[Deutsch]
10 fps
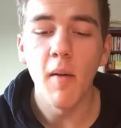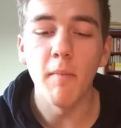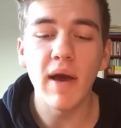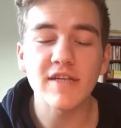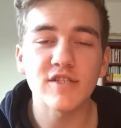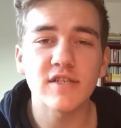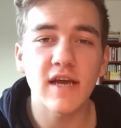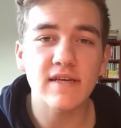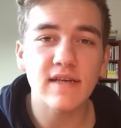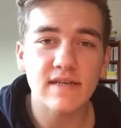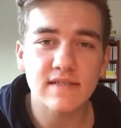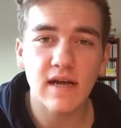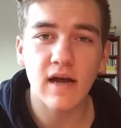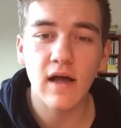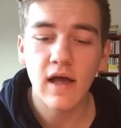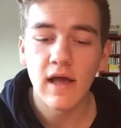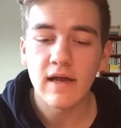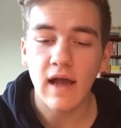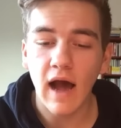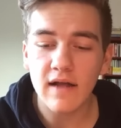Magitex Extra
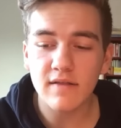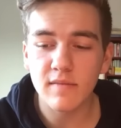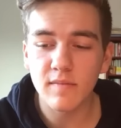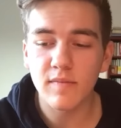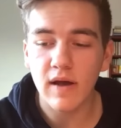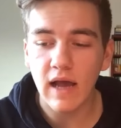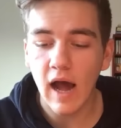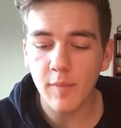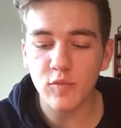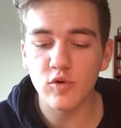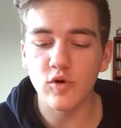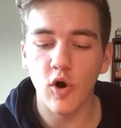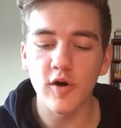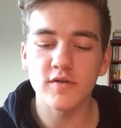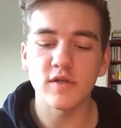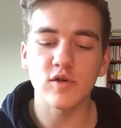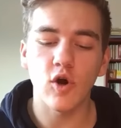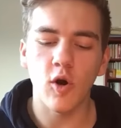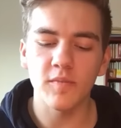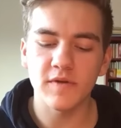Karten gehabt und heute
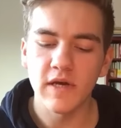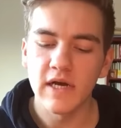kommt